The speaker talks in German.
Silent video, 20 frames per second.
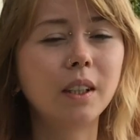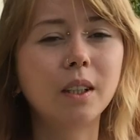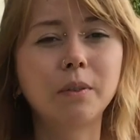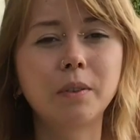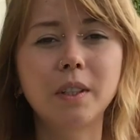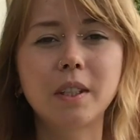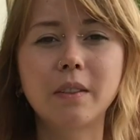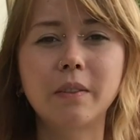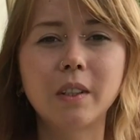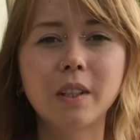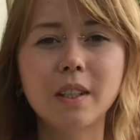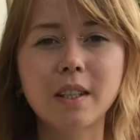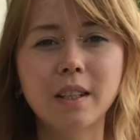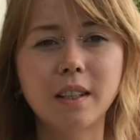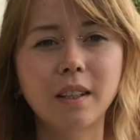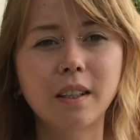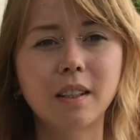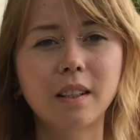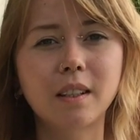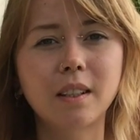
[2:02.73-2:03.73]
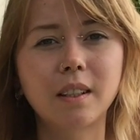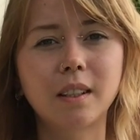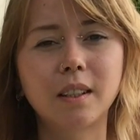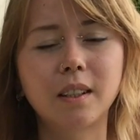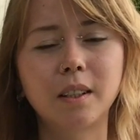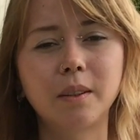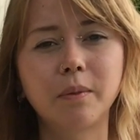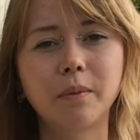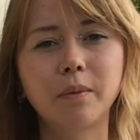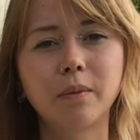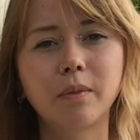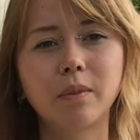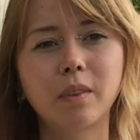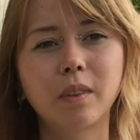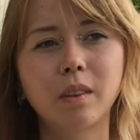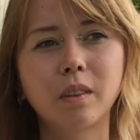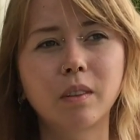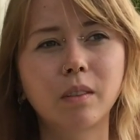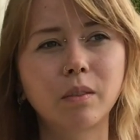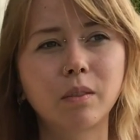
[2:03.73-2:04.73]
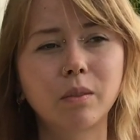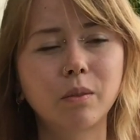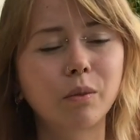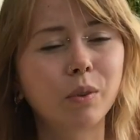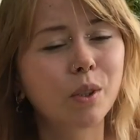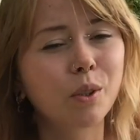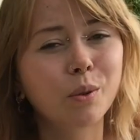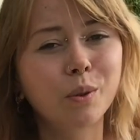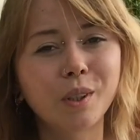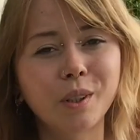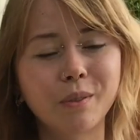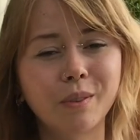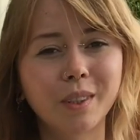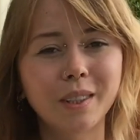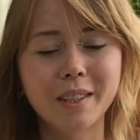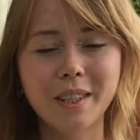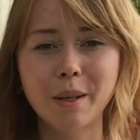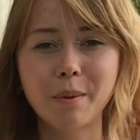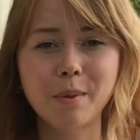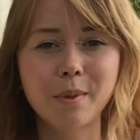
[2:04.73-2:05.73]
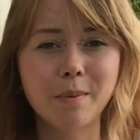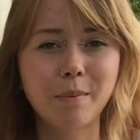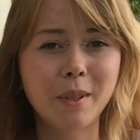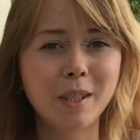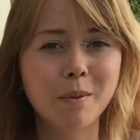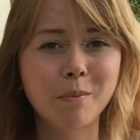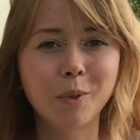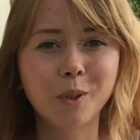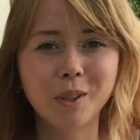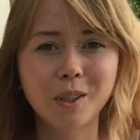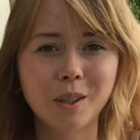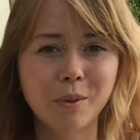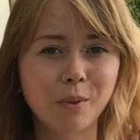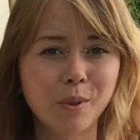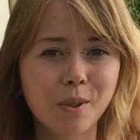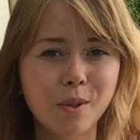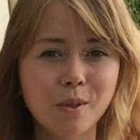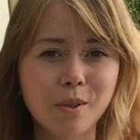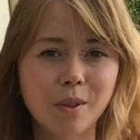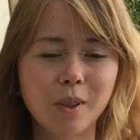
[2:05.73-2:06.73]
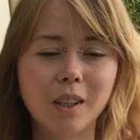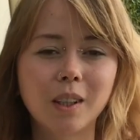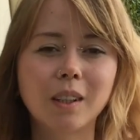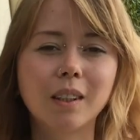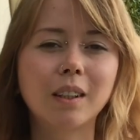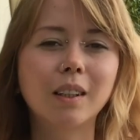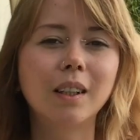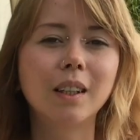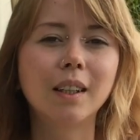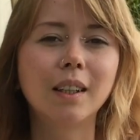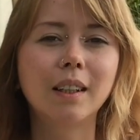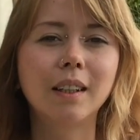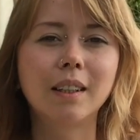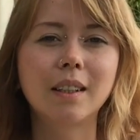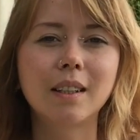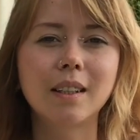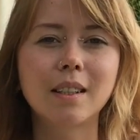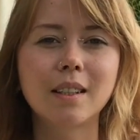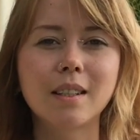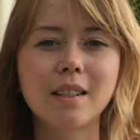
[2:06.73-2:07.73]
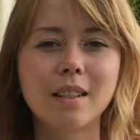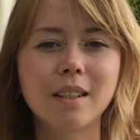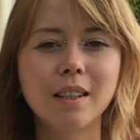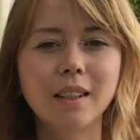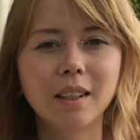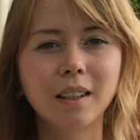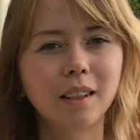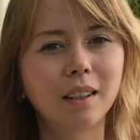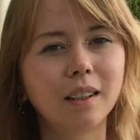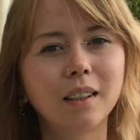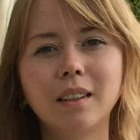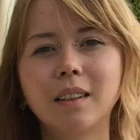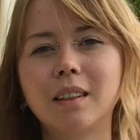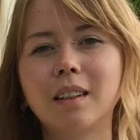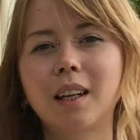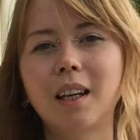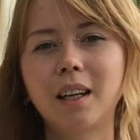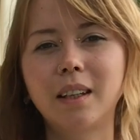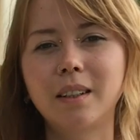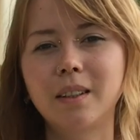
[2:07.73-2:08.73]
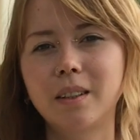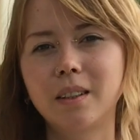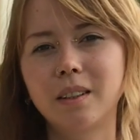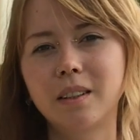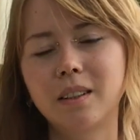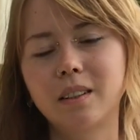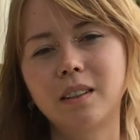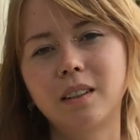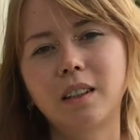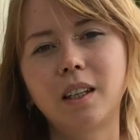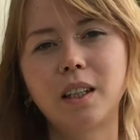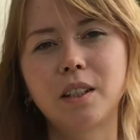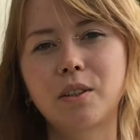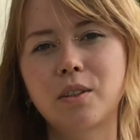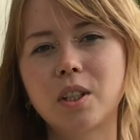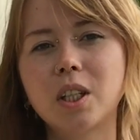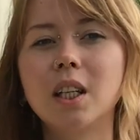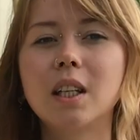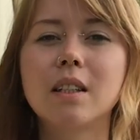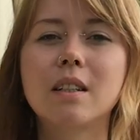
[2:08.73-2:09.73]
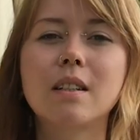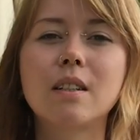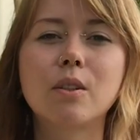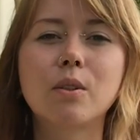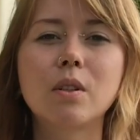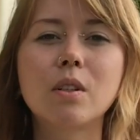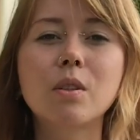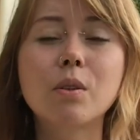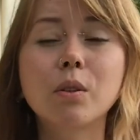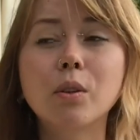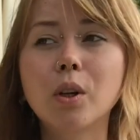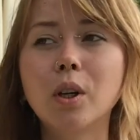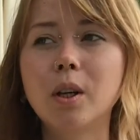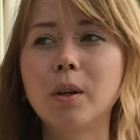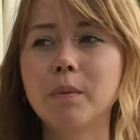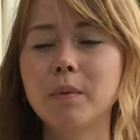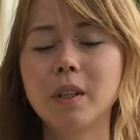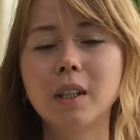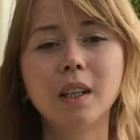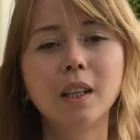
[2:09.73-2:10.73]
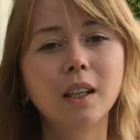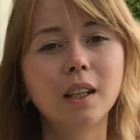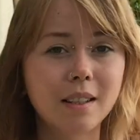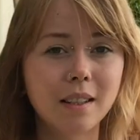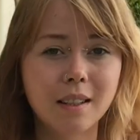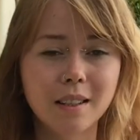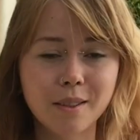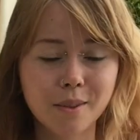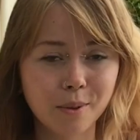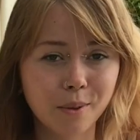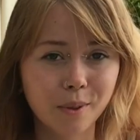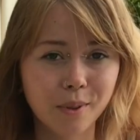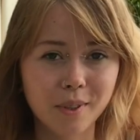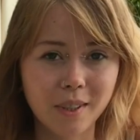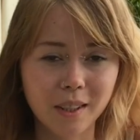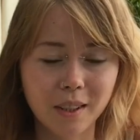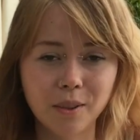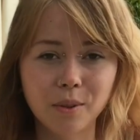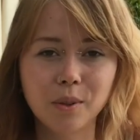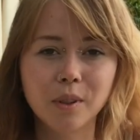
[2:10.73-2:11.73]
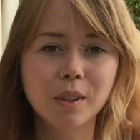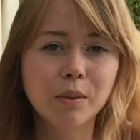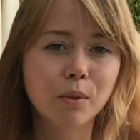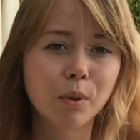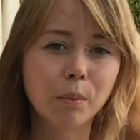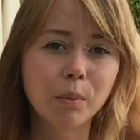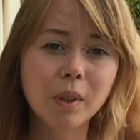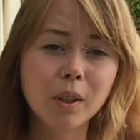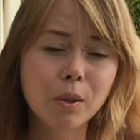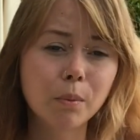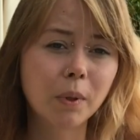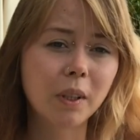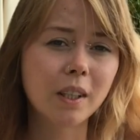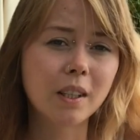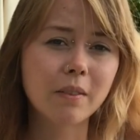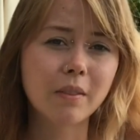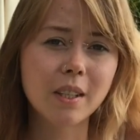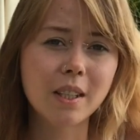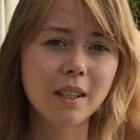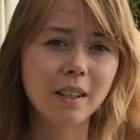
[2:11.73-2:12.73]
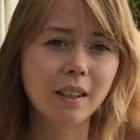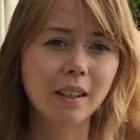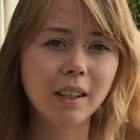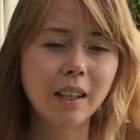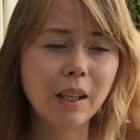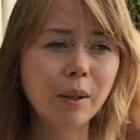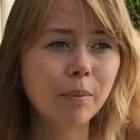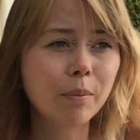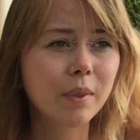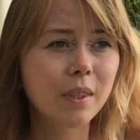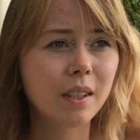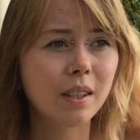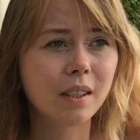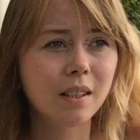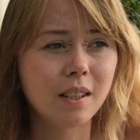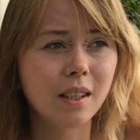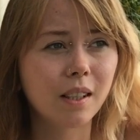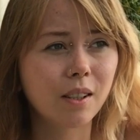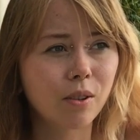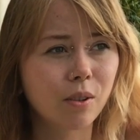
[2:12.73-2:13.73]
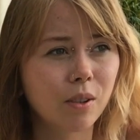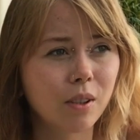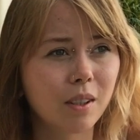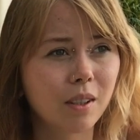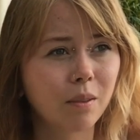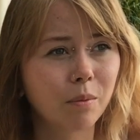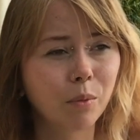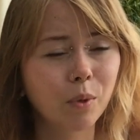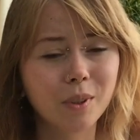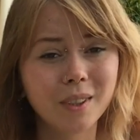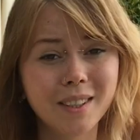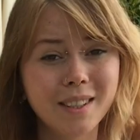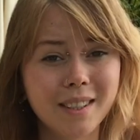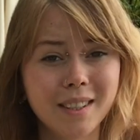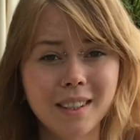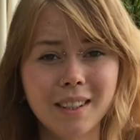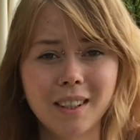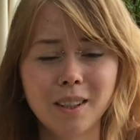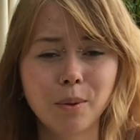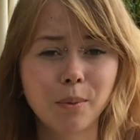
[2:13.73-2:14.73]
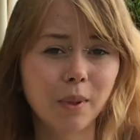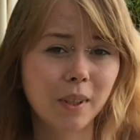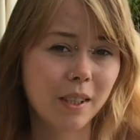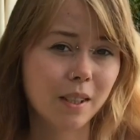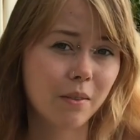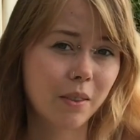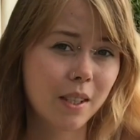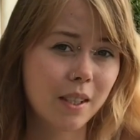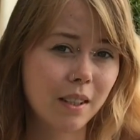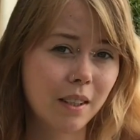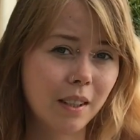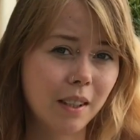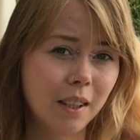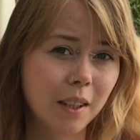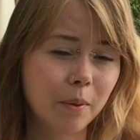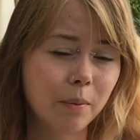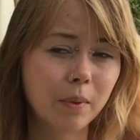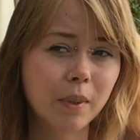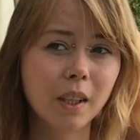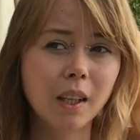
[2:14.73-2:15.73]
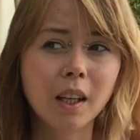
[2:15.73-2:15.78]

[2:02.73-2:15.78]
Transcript: auf Festivals geht, ähm, versucht einfach selbst bestmöglich dafür zu sorgen, dass ihr in keine allzu schlechte Situation kommt. Also seid natürlich informiert über das, was ihr nehmt, seid euch möglichst sicher über das, was ihr nehmt